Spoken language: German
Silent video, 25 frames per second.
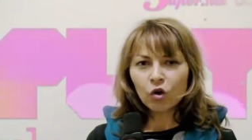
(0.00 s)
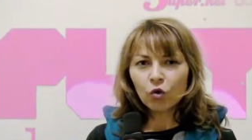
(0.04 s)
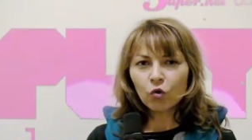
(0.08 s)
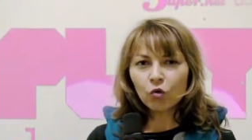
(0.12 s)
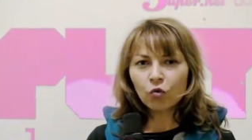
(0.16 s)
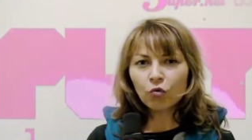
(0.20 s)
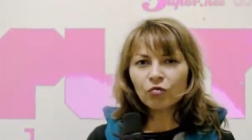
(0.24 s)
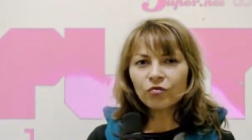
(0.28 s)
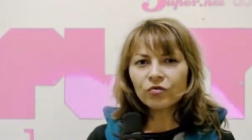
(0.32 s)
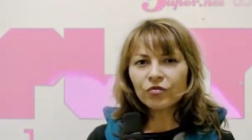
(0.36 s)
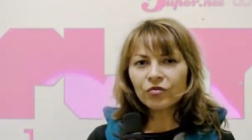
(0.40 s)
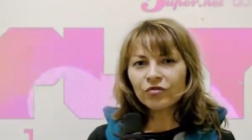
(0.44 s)

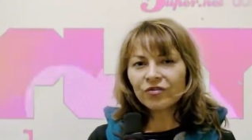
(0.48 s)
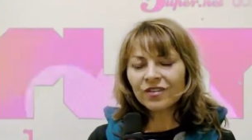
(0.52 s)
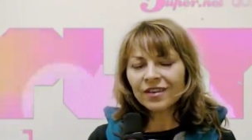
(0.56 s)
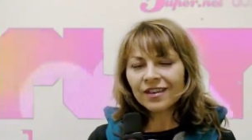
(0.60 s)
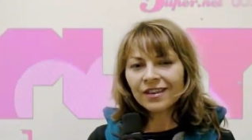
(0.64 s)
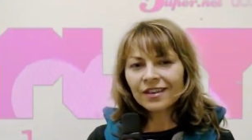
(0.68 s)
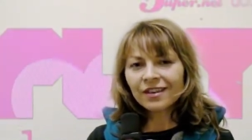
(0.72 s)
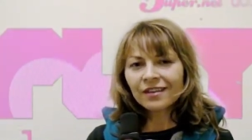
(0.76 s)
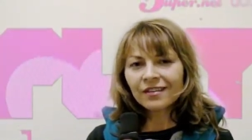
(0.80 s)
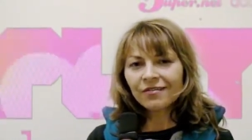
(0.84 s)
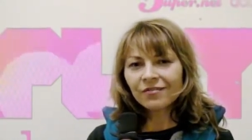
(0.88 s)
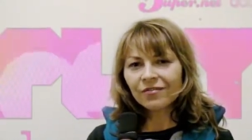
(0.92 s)
Und
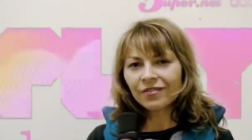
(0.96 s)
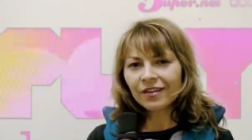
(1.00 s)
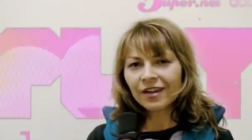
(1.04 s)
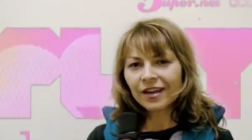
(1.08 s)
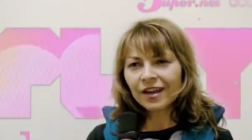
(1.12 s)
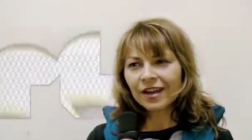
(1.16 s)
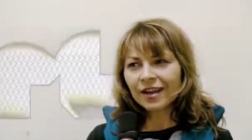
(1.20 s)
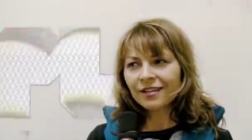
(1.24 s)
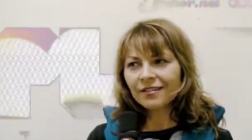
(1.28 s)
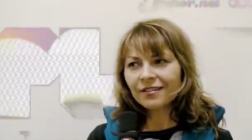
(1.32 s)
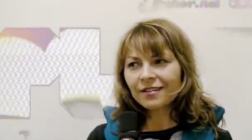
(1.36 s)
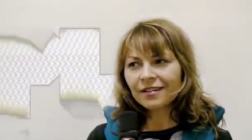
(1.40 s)
wie
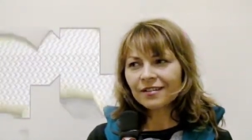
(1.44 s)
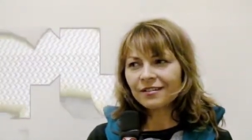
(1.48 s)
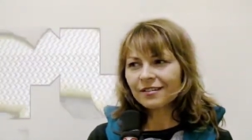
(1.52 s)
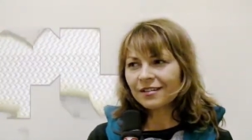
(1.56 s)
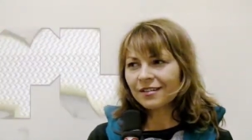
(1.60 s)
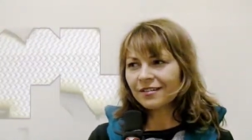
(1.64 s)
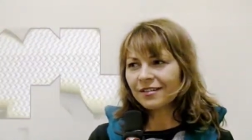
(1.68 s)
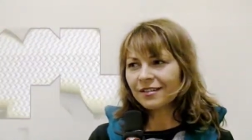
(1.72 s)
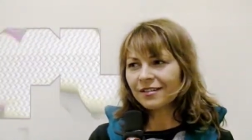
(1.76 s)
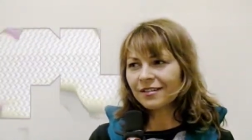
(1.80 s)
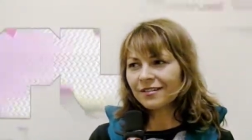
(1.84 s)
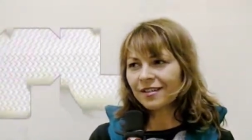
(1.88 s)
verändern
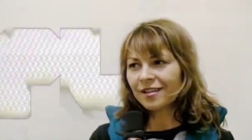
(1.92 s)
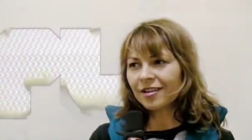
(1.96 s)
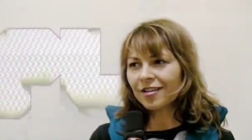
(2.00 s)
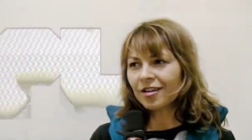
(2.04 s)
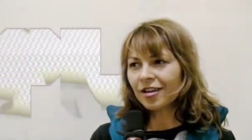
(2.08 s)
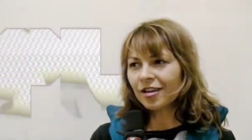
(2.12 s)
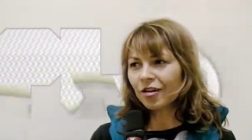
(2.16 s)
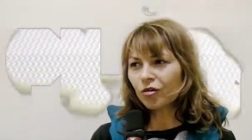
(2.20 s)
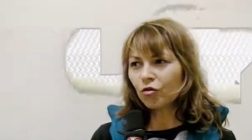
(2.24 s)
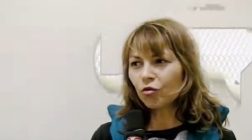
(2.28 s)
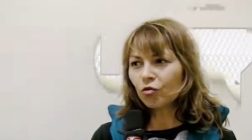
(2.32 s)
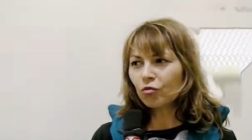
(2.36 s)
diese
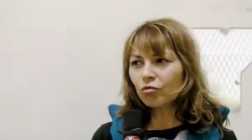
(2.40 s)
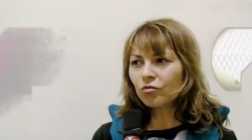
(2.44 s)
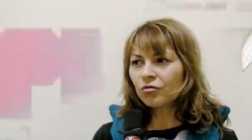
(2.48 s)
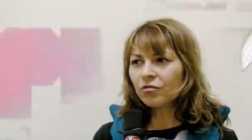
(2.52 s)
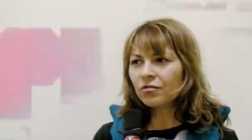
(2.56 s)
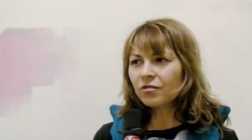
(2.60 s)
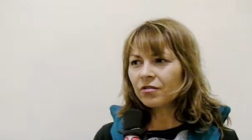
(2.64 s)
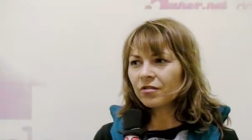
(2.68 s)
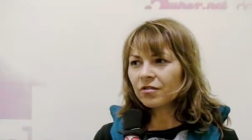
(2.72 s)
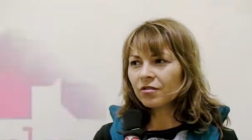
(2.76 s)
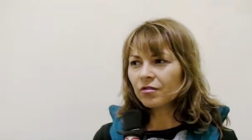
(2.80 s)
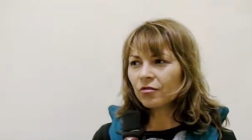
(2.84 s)
Dinge
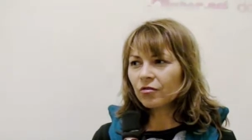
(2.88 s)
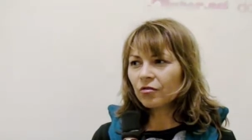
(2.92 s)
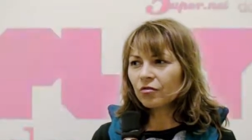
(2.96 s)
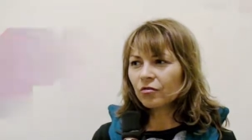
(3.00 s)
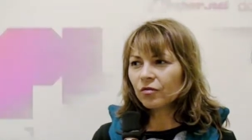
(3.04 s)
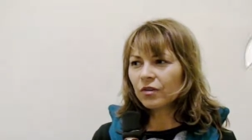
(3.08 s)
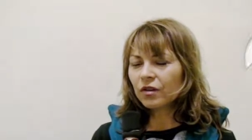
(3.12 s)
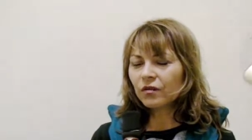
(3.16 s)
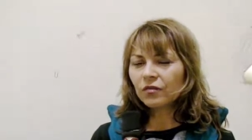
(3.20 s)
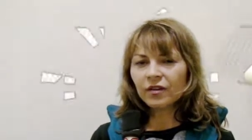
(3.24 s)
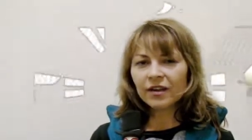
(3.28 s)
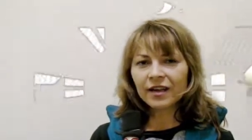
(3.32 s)
uns und
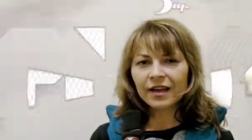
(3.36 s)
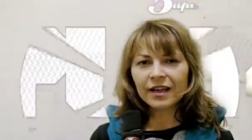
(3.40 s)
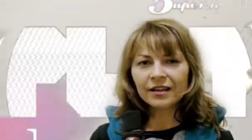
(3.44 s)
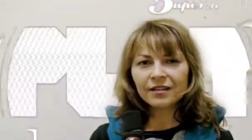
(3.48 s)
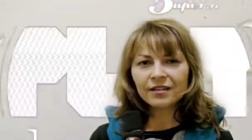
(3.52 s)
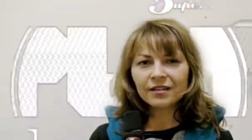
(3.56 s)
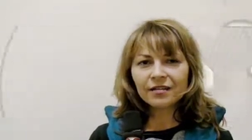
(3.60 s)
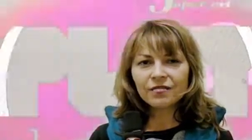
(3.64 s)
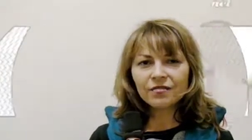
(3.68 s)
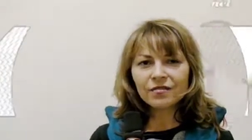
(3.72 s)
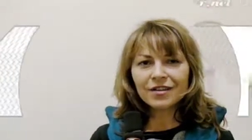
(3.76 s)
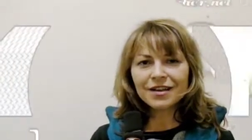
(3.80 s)
wie
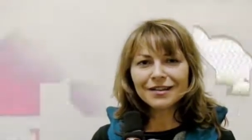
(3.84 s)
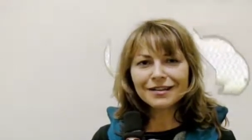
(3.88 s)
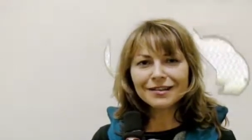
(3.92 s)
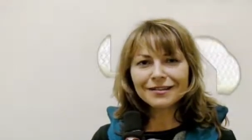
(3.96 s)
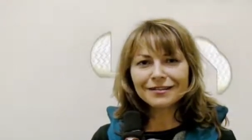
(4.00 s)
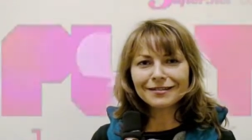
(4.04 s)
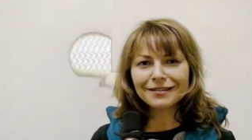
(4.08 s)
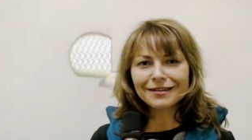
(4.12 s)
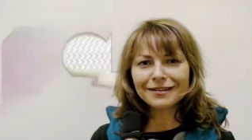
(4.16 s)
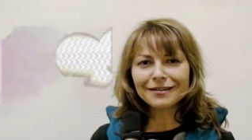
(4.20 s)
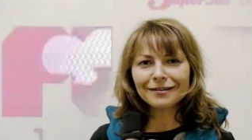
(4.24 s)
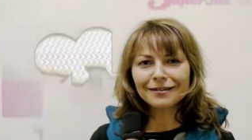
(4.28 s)
verändern wir die
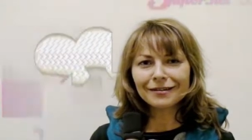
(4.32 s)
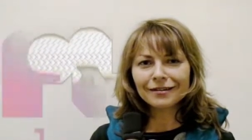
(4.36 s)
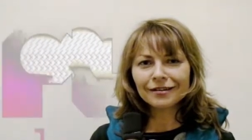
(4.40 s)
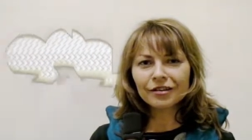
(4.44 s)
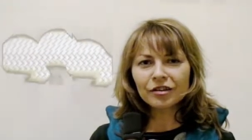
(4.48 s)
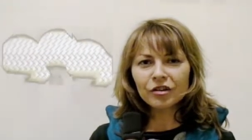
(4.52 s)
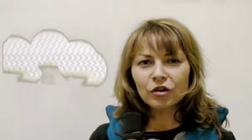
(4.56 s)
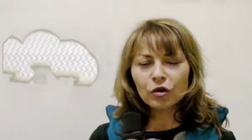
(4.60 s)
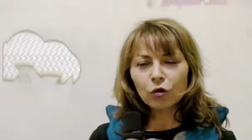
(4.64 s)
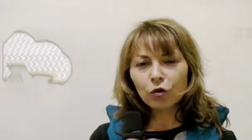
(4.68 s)
Dinge?